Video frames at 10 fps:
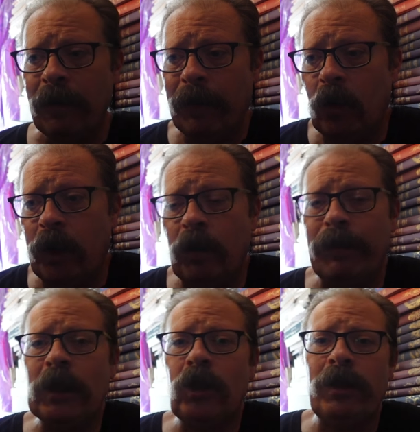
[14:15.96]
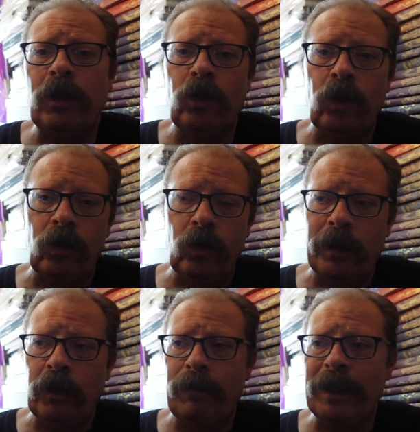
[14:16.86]
Pero cuando pienso en el tono,
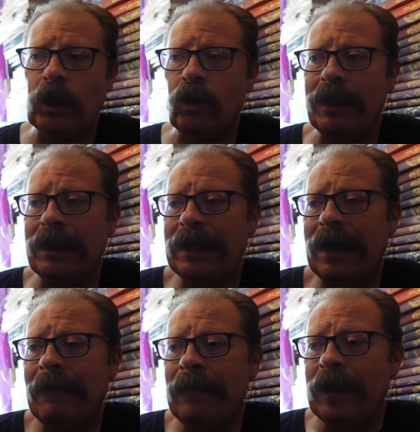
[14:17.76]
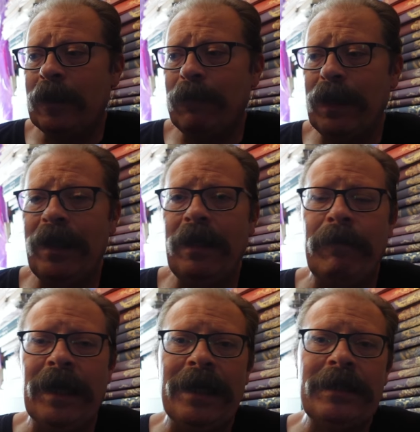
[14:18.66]
cuando pienso en esa especie de
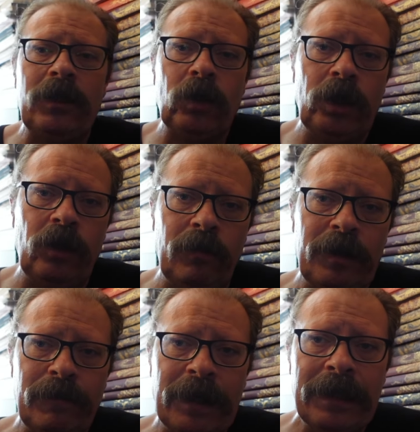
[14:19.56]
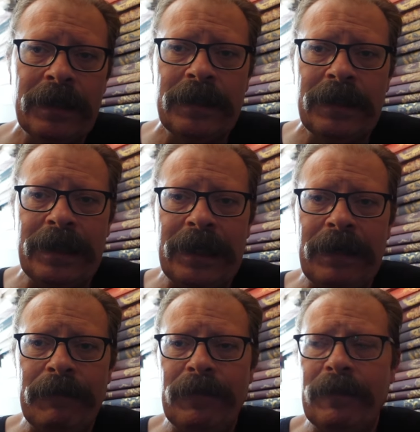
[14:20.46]
pelearse consigo misma,
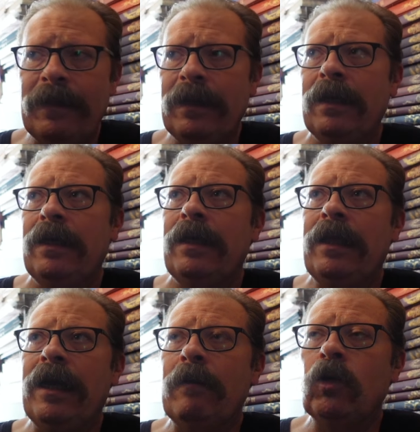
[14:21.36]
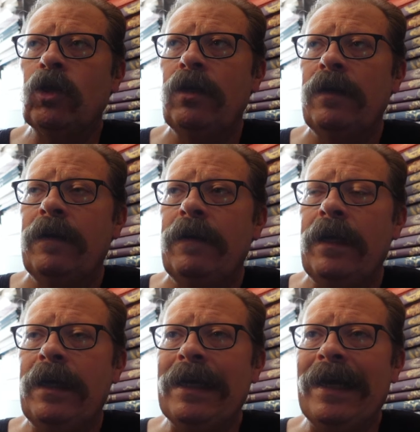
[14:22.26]
de, mm, digamos,
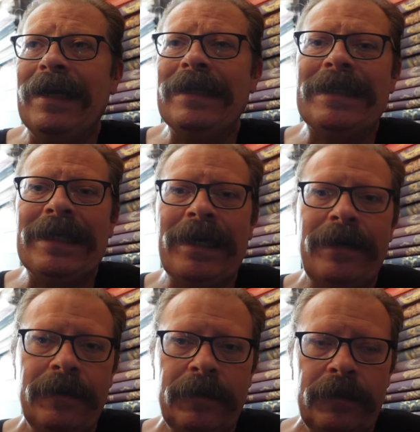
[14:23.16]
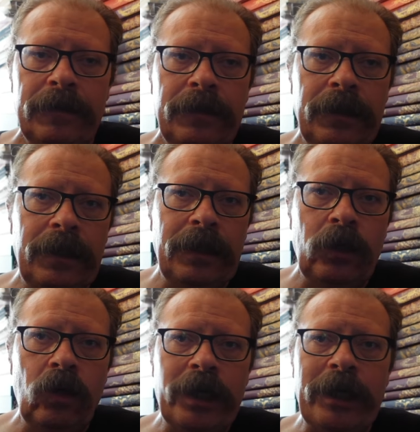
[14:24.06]
eh, querer ser...
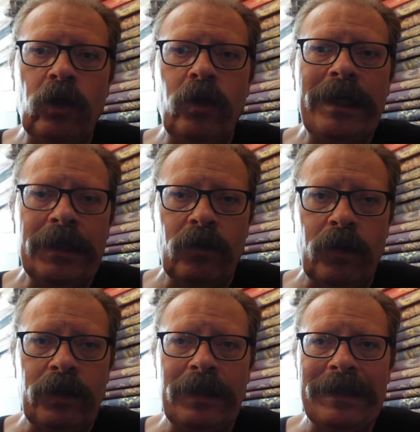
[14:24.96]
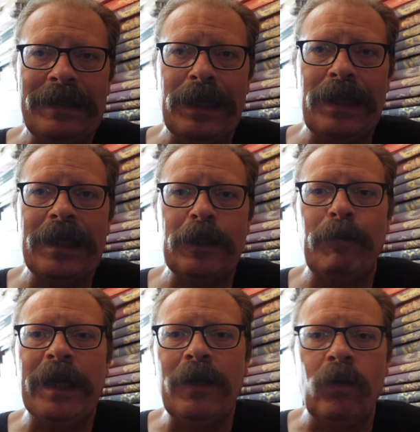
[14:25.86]
lo que no es, decir que es
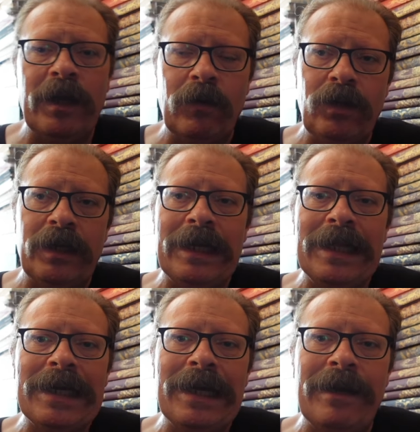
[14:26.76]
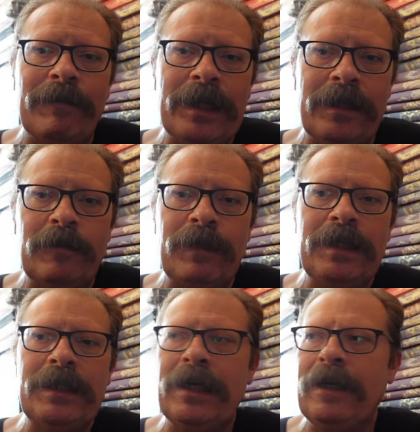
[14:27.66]
película cuando en realidad claramente es
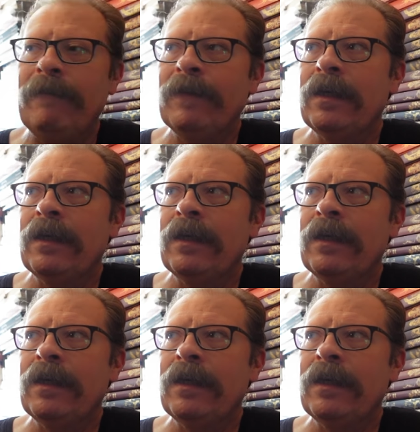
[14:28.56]
miniserie,